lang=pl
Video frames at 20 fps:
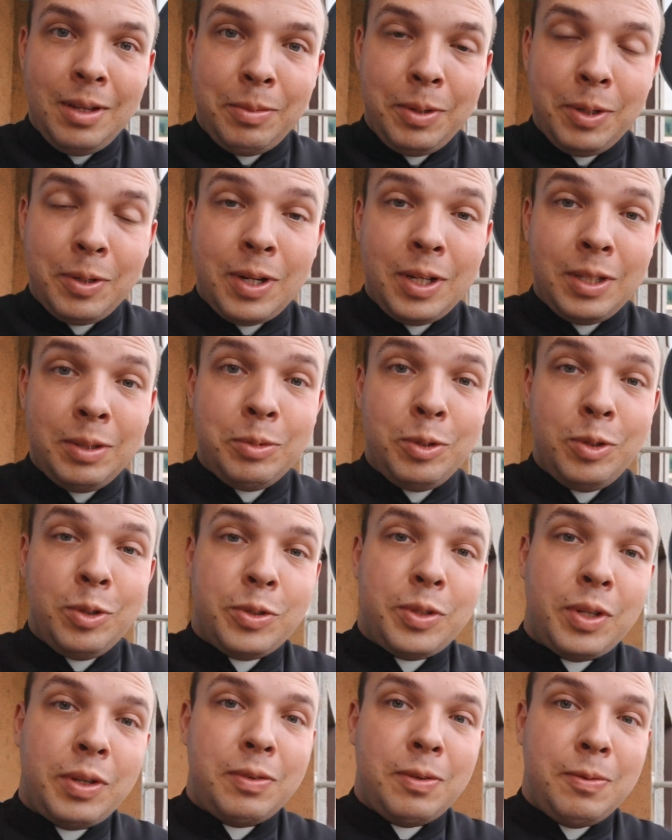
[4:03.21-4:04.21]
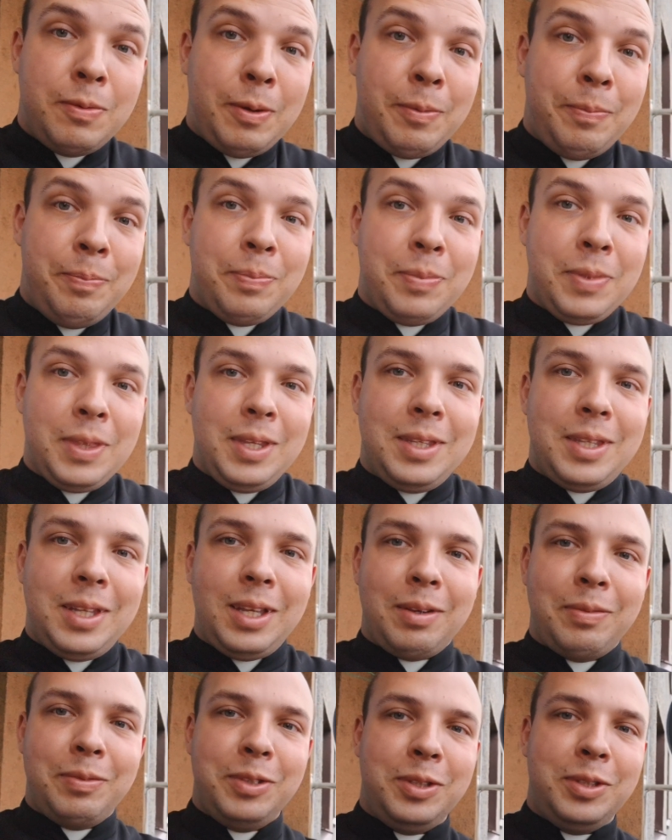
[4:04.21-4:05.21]
Moi kochani, błogosławię Wam, to tak
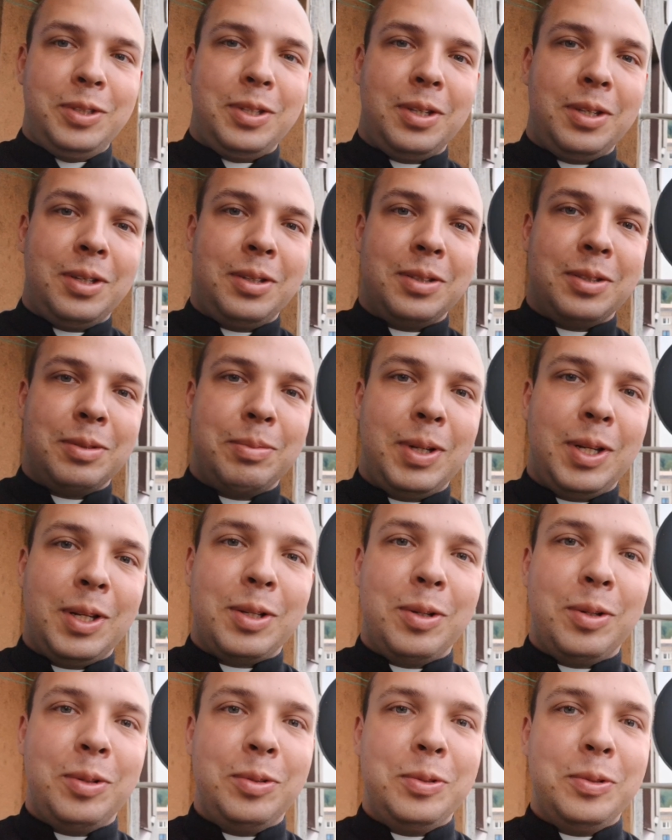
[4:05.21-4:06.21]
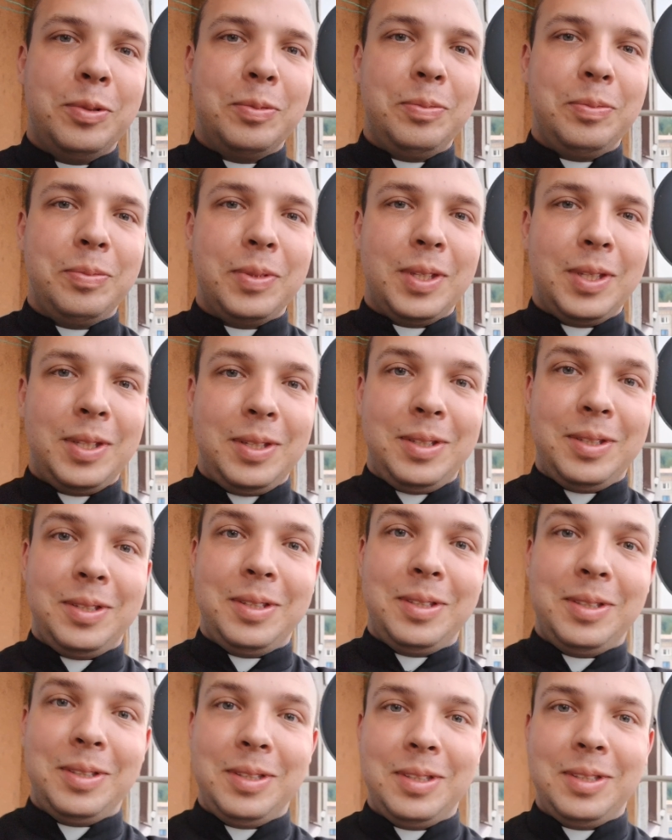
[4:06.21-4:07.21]
jak widzicie, z balkonu.
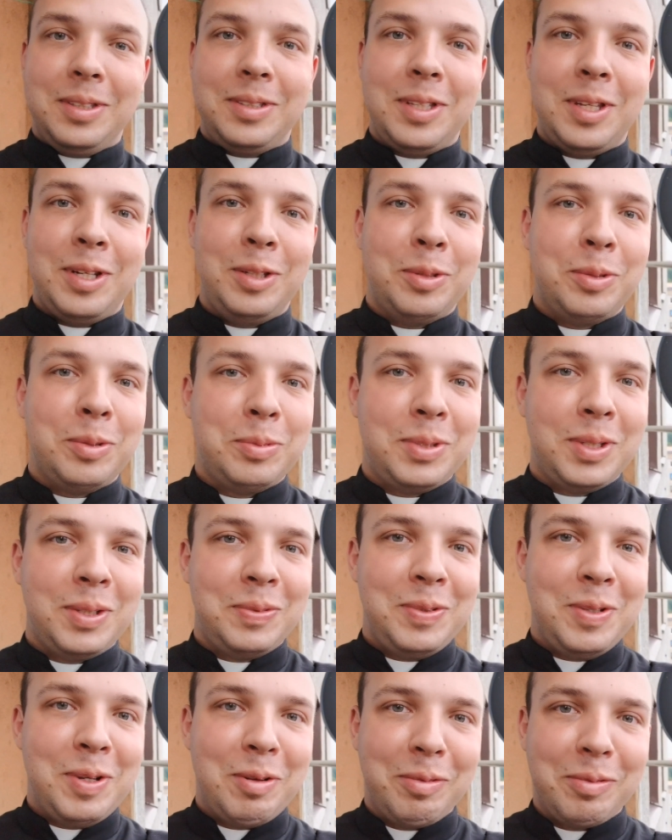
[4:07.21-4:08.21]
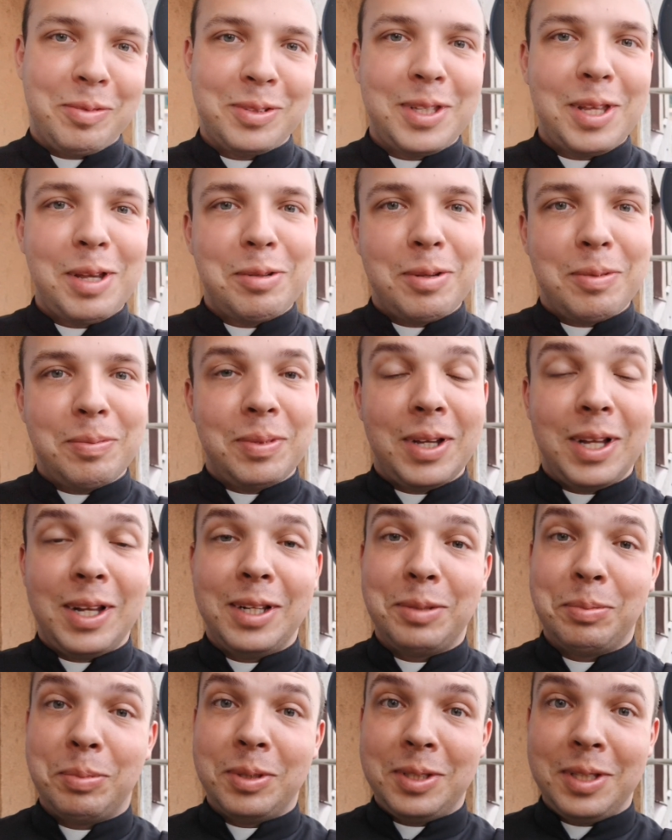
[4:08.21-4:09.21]
Y, serio, przed chwilą wstałem,
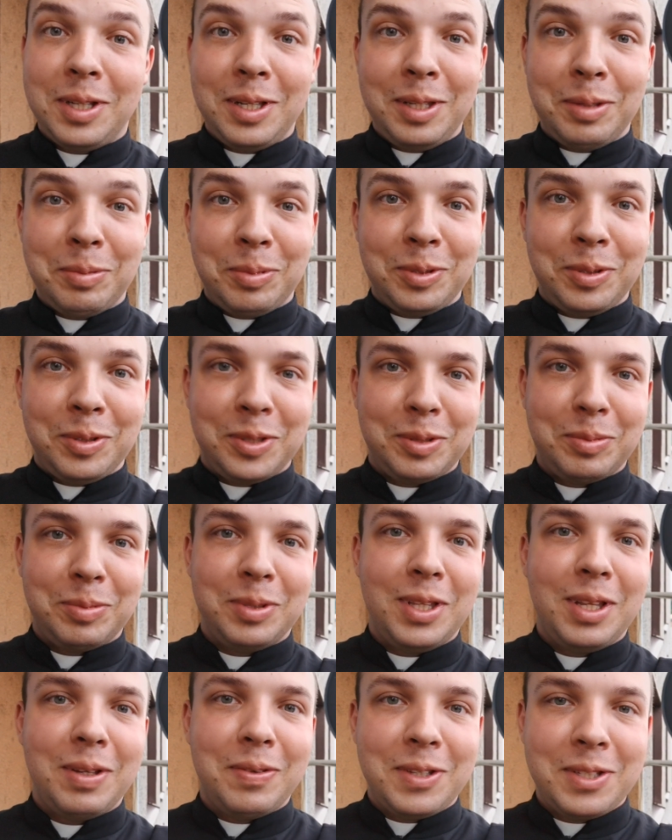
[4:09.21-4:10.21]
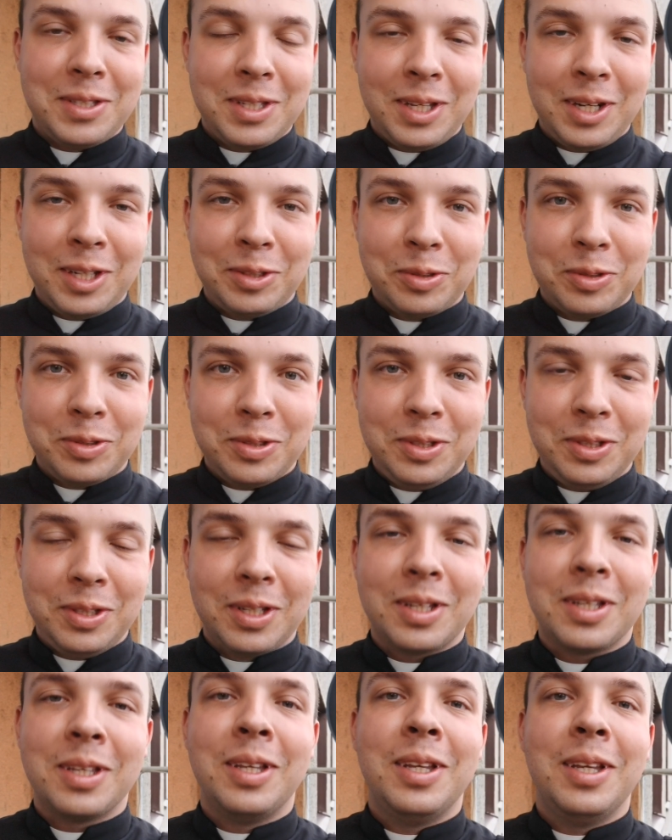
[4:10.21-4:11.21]
ale specjalnie po to, żeby dla Was nagrać
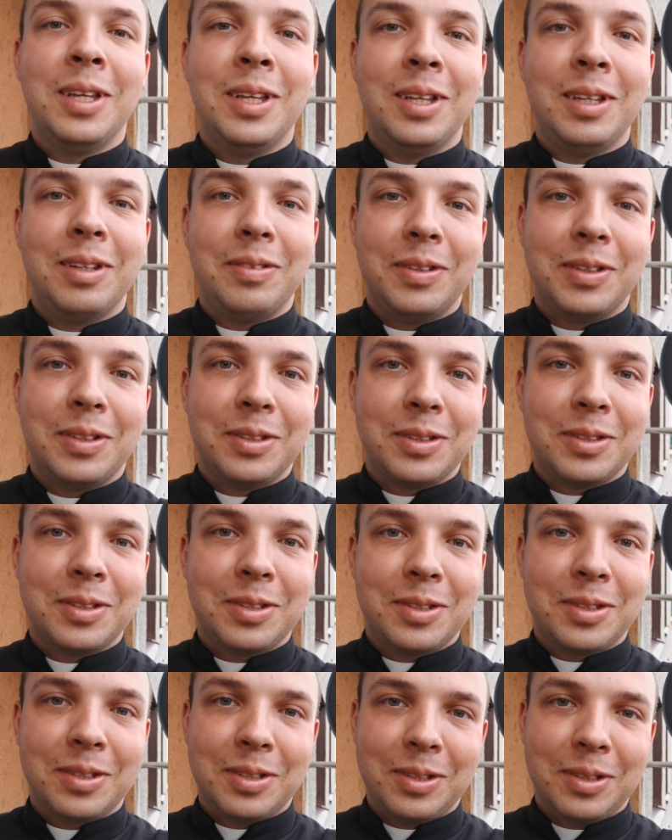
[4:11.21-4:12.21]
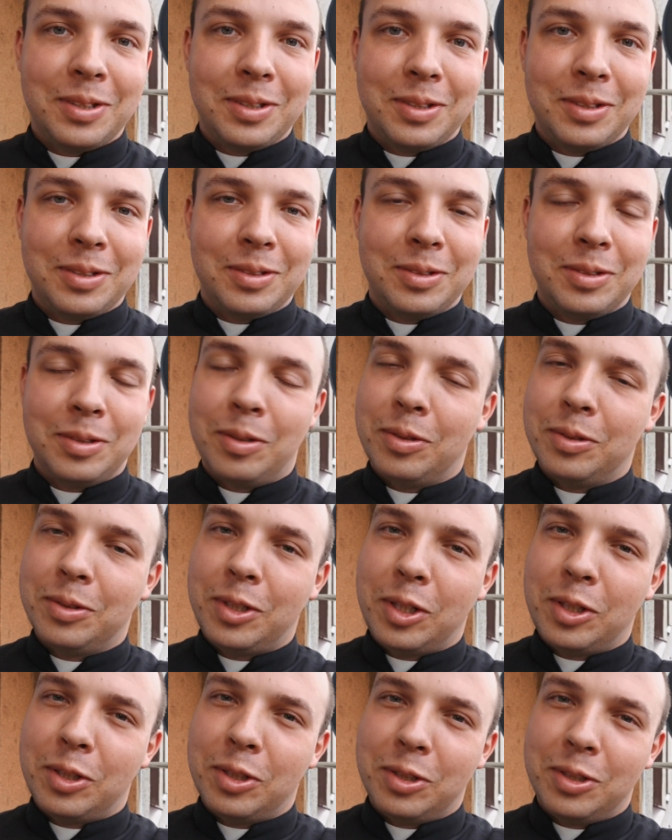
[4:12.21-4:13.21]
odcinek, więc y, no,
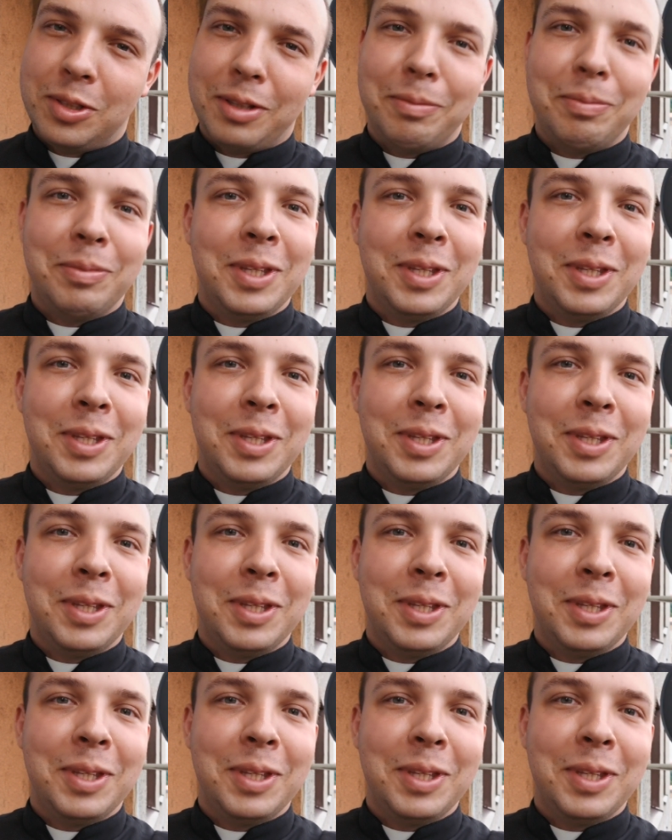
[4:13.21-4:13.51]
cieszcie się.